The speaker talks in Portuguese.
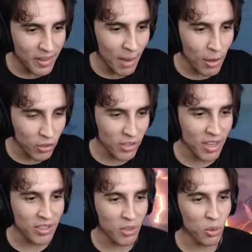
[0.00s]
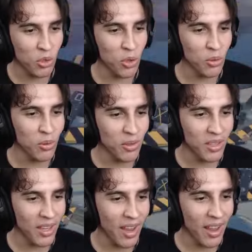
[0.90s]
tem a melhor sensação do jogo,
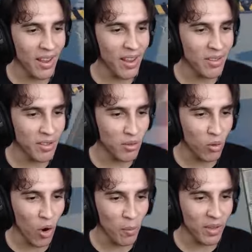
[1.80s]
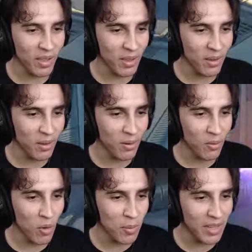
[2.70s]
que é esses golpes aqui,
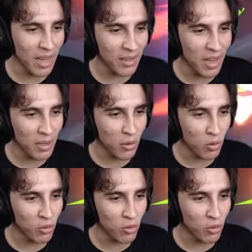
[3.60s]
combinados entre os